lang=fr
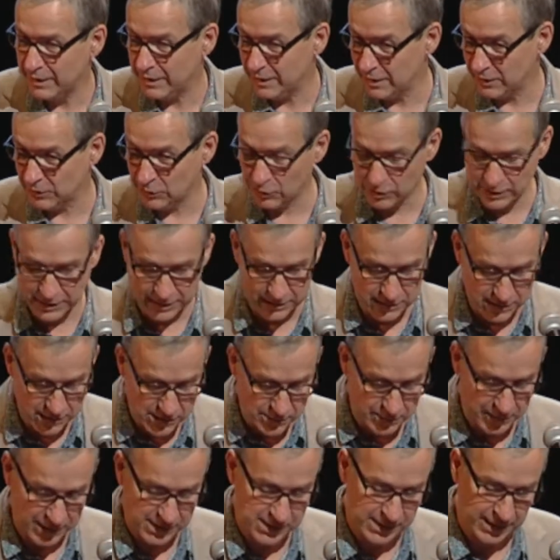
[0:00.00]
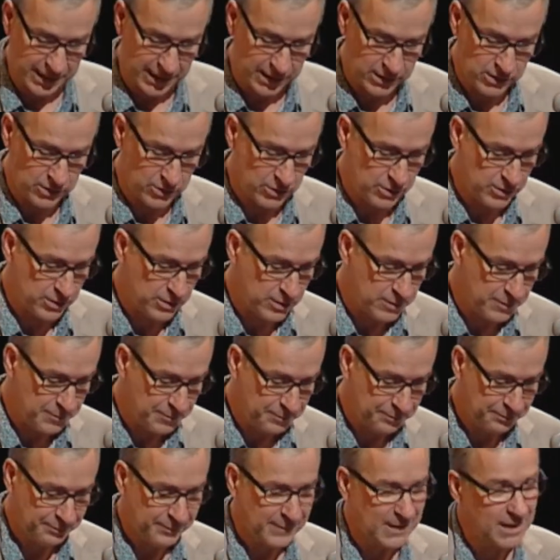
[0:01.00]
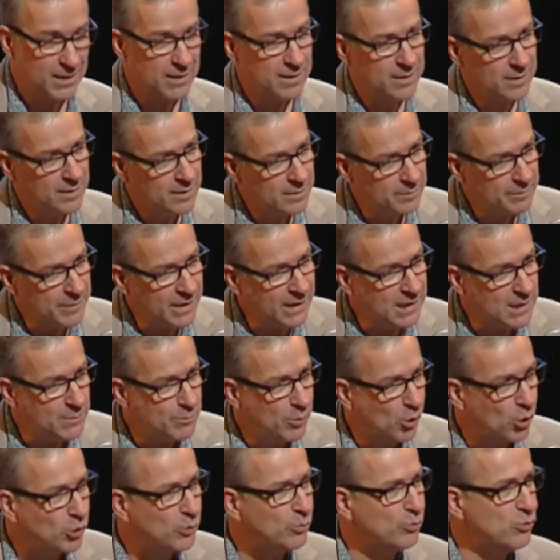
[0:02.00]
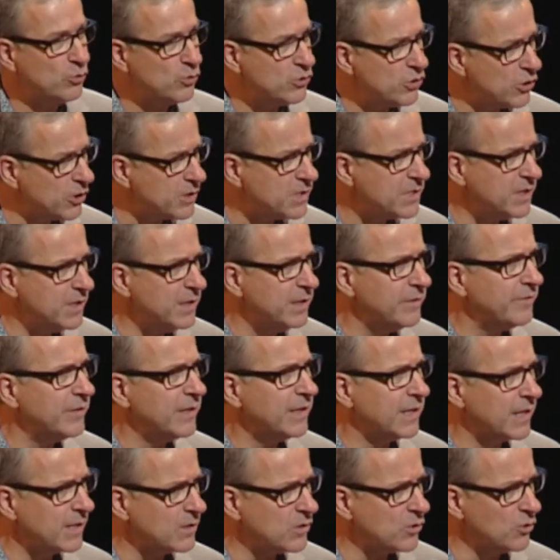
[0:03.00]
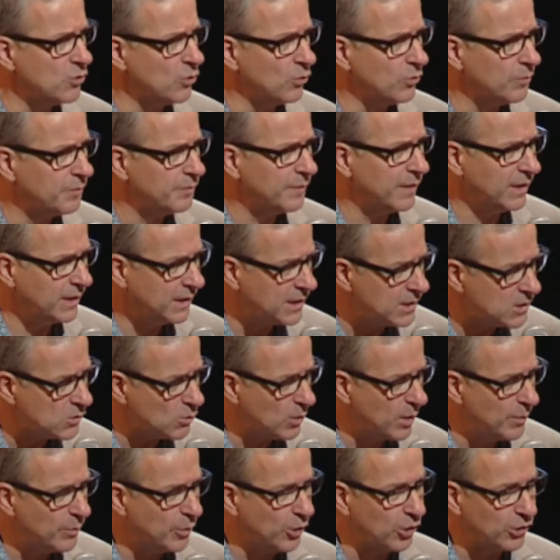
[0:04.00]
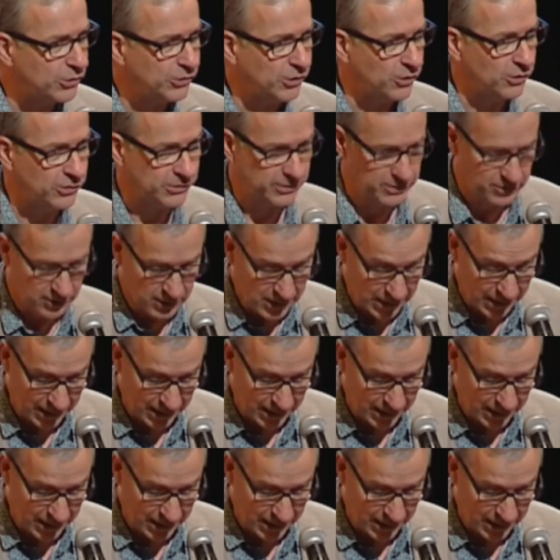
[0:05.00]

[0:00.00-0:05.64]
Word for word: et un organisme extérieur, mais qui porte plusieurs significations et qui sont importantes.